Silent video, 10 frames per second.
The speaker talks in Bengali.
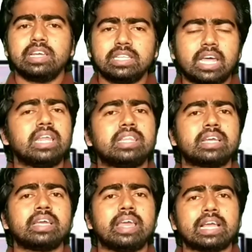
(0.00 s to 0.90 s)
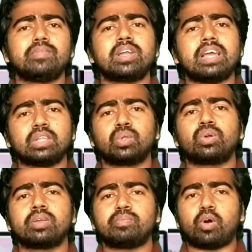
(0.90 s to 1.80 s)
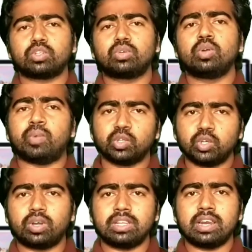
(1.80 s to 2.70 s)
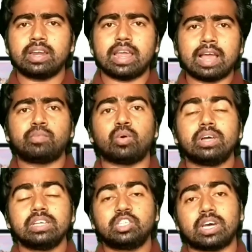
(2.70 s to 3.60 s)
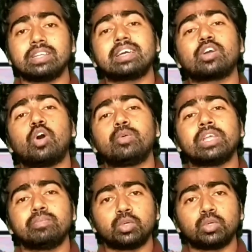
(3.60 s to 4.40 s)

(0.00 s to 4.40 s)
ইতালি থেকে একেবারেই আন্দোলনের পথগুলো বন্ধ করে দিলেন এবং যারা তাকে ক্ষমতায়